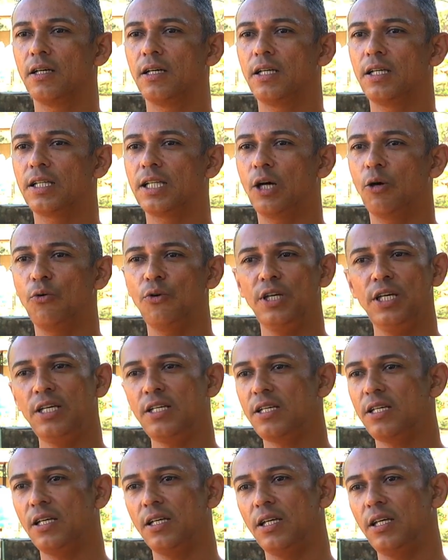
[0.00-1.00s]
Então
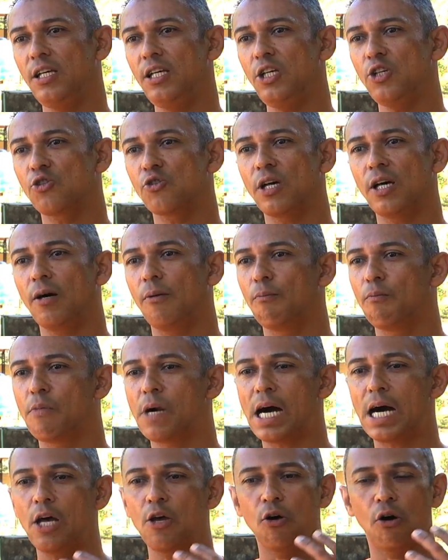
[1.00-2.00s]
isso é o
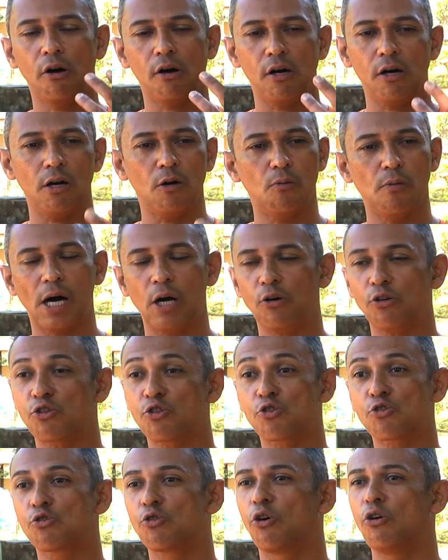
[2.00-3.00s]
maior, é o maior
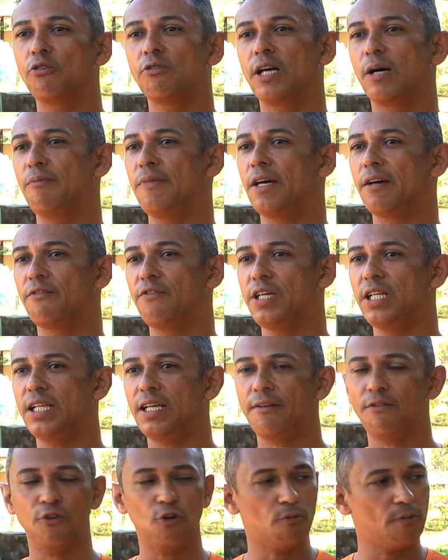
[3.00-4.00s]
sonho da minha vida
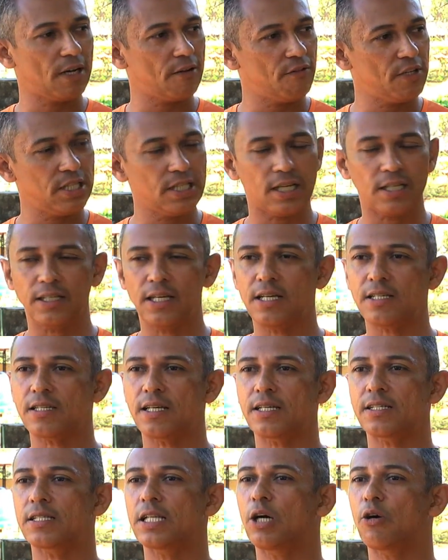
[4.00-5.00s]
é ver uma vida
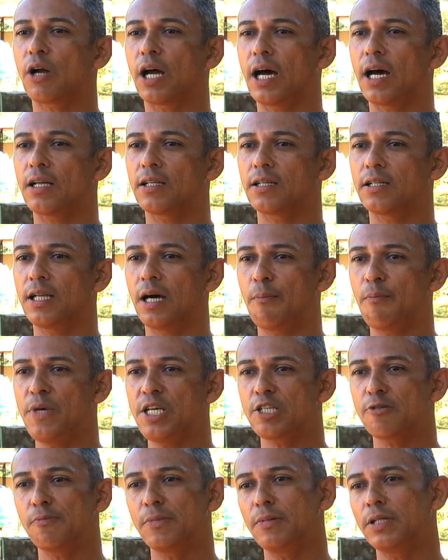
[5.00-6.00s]
dessa restaurada, da
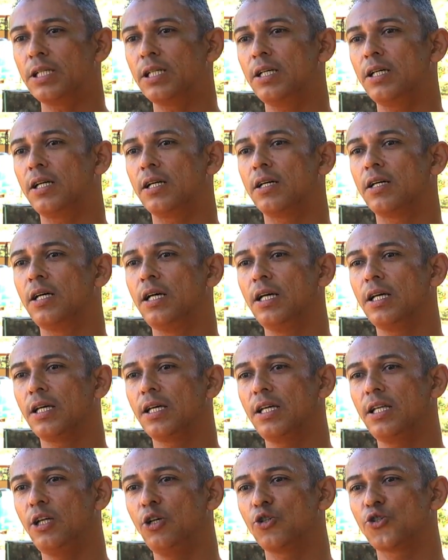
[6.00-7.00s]
mesma maneira
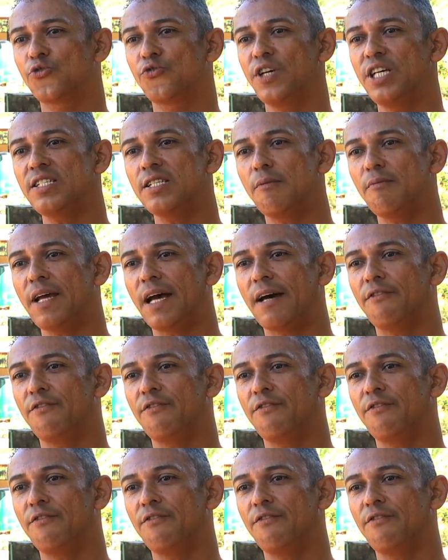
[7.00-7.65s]
que Deus fez na minha